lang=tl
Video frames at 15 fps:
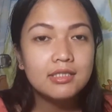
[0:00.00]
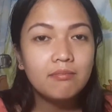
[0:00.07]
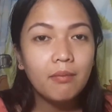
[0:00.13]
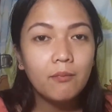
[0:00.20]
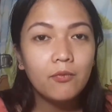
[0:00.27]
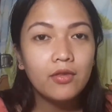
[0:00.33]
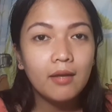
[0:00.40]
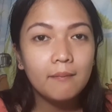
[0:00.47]

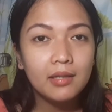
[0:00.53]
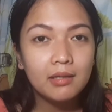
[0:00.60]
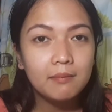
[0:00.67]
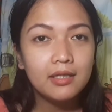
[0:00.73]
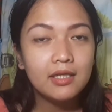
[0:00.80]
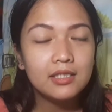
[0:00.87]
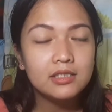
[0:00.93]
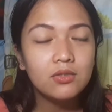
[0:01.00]
papuntang
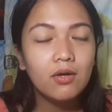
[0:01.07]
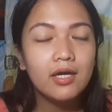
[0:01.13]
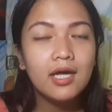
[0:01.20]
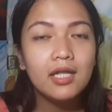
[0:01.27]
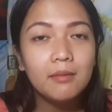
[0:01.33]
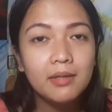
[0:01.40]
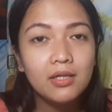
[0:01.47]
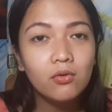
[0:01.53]
Pilipinas. So, kaya
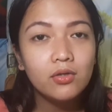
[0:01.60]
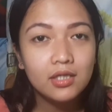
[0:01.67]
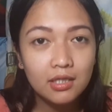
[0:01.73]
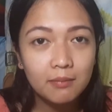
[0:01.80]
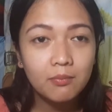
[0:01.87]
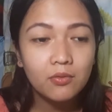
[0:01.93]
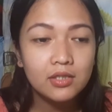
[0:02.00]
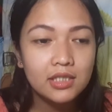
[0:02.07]
naman ako
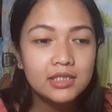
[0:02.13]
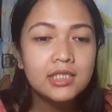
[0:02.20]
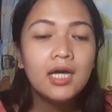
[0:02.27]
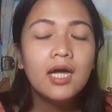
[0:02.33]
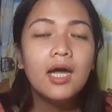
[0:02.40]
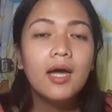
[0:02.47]
nag-ipon is